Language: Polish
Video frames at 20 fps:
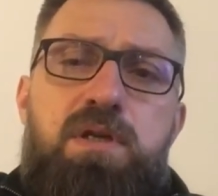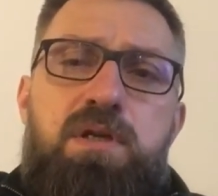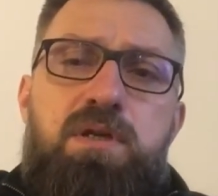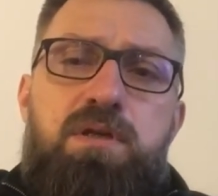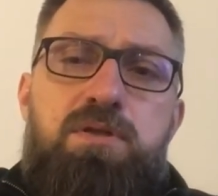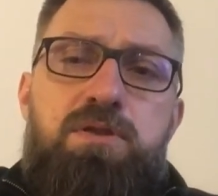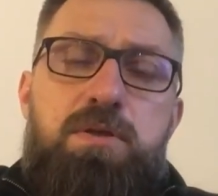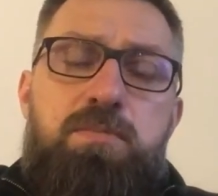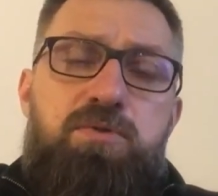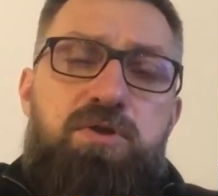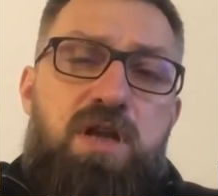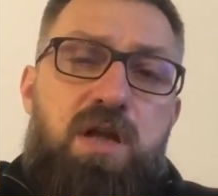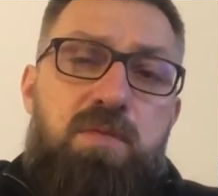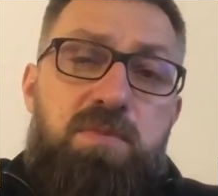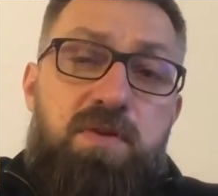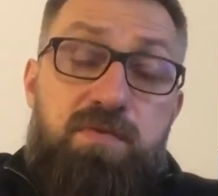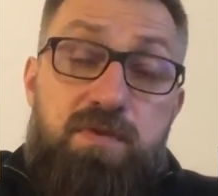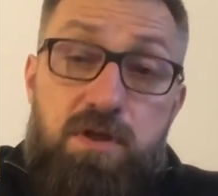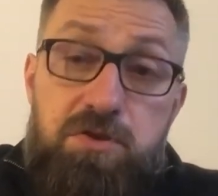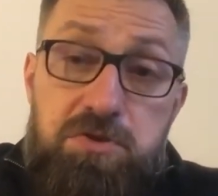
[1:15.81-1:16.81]
że przynajmniej
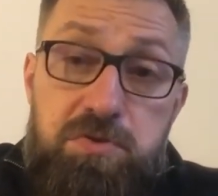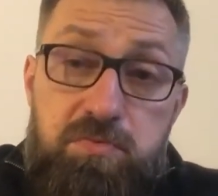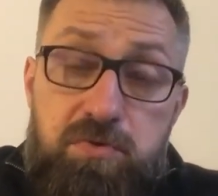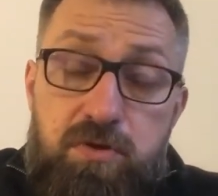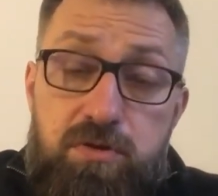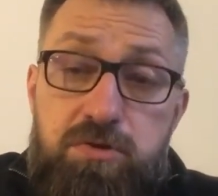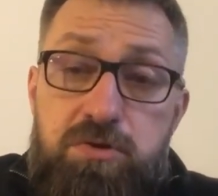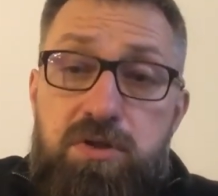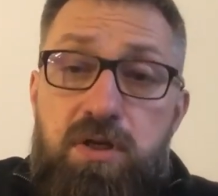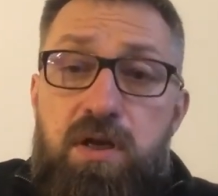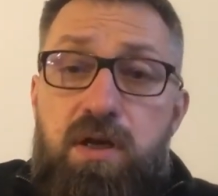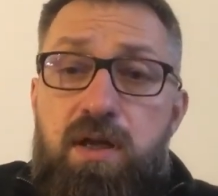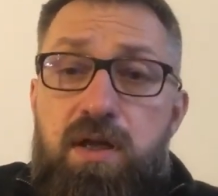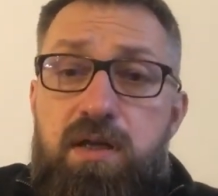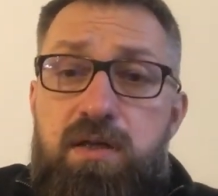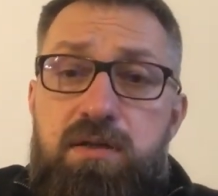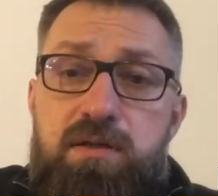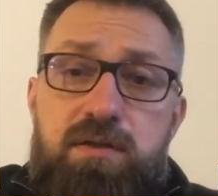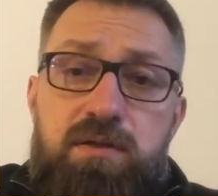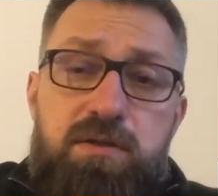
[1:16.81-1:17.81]
w naszym
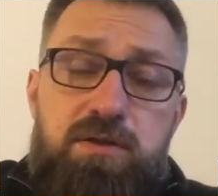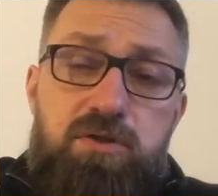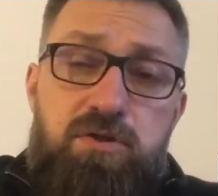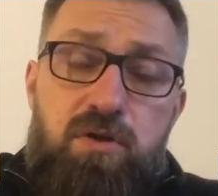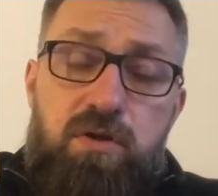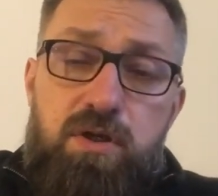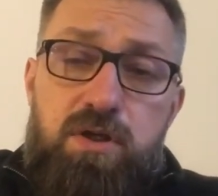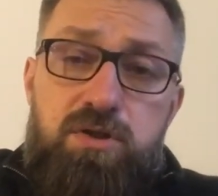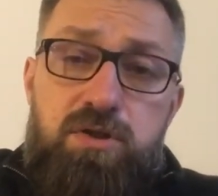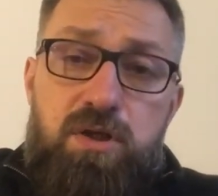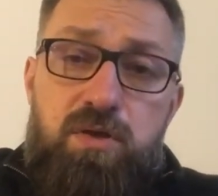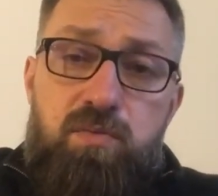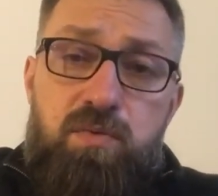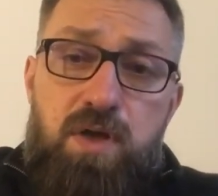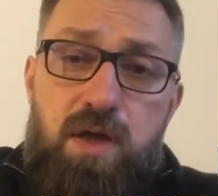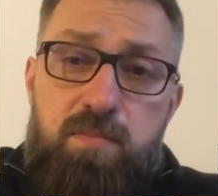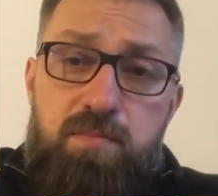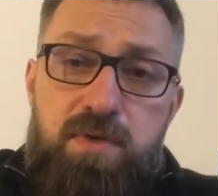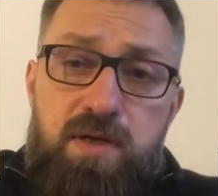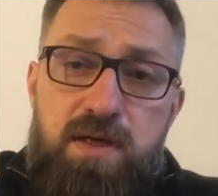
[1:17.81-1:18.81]
kościele y, ciągle
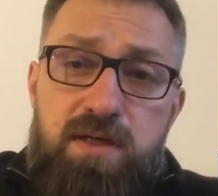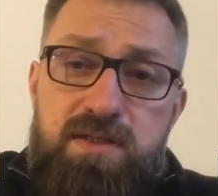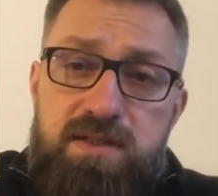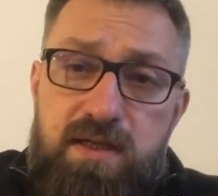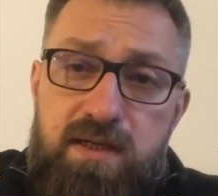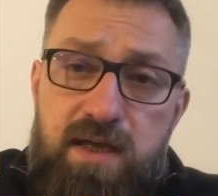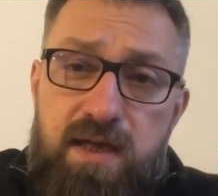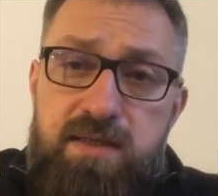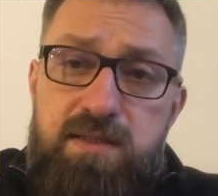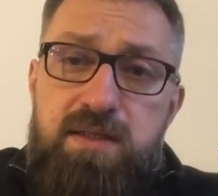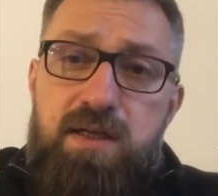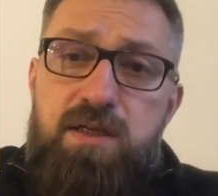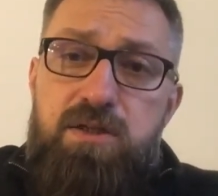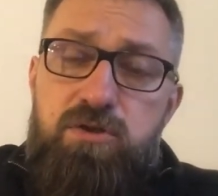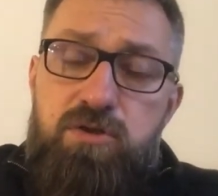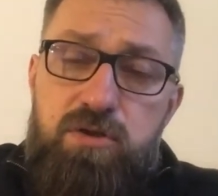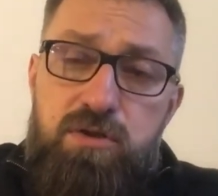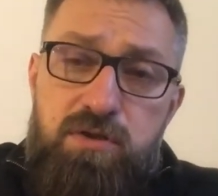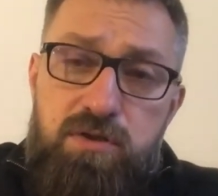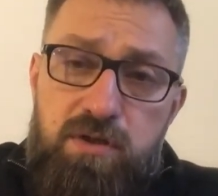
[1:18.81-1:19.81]
szanujemy egzegezę,
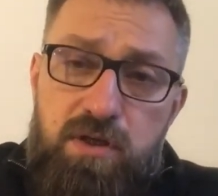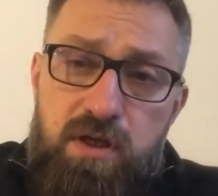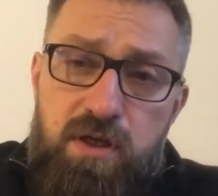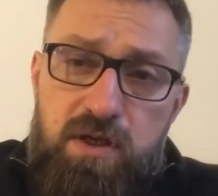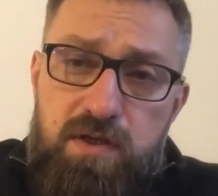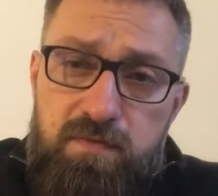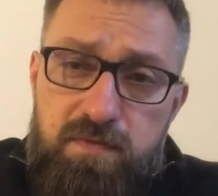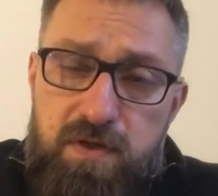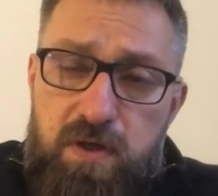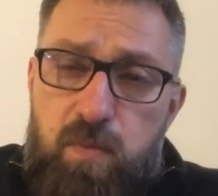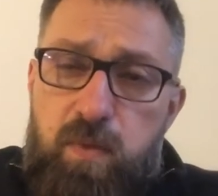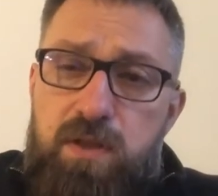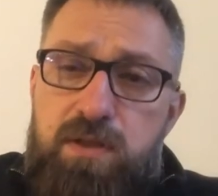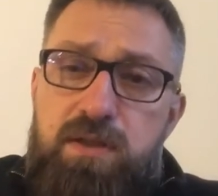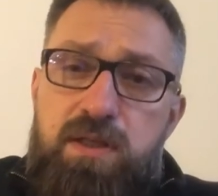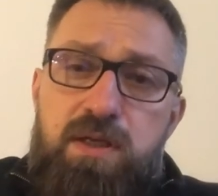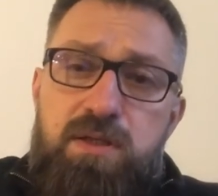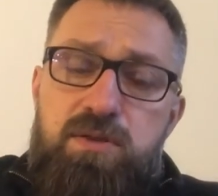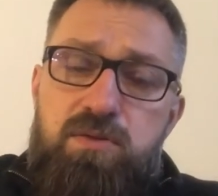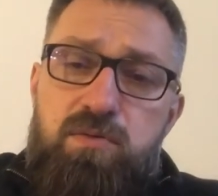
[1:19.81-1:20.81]
czyli wykład
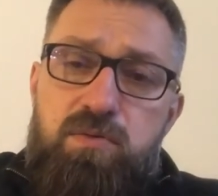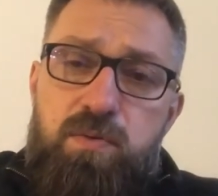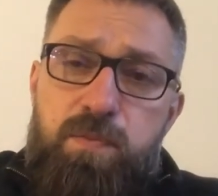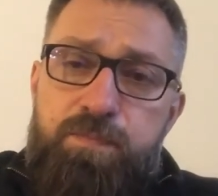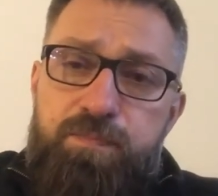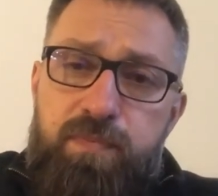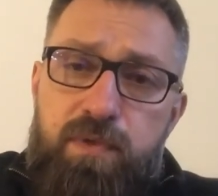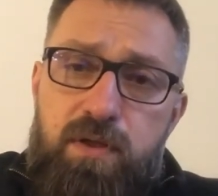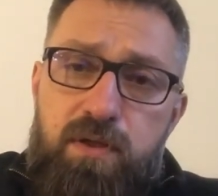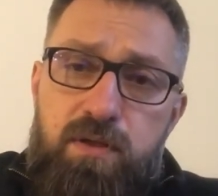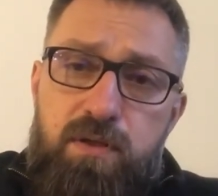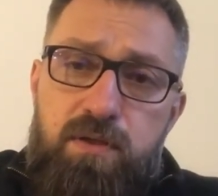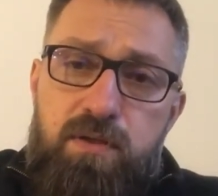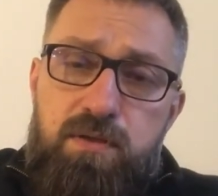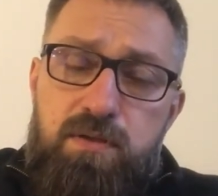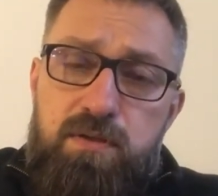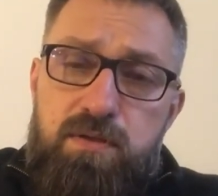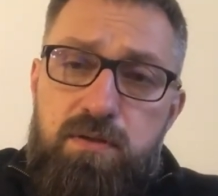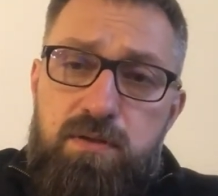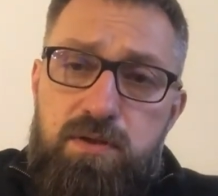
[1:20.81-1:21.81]
tekstu
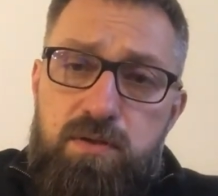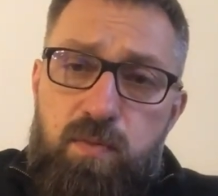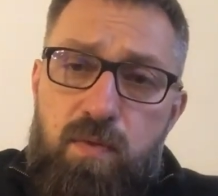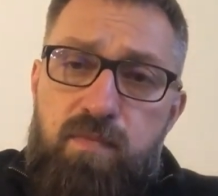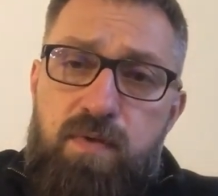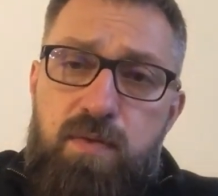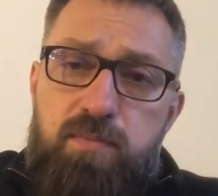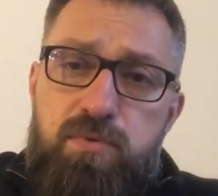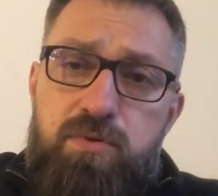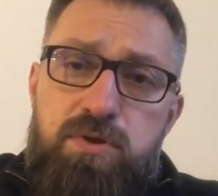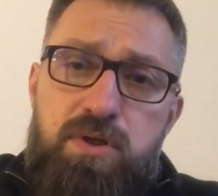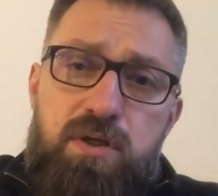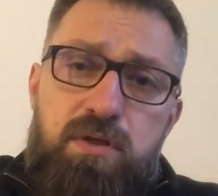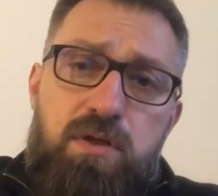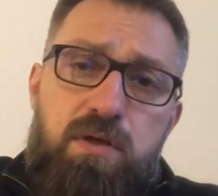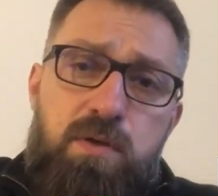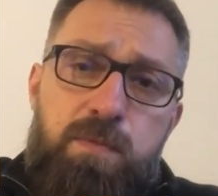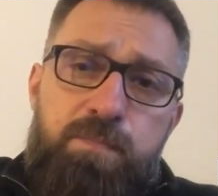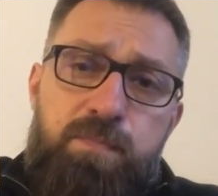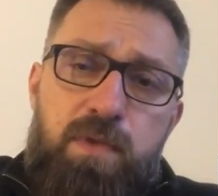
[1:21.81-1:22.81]
y, Słowa
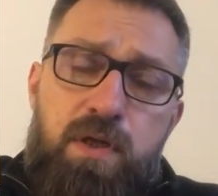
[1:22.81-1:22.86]
Bożego,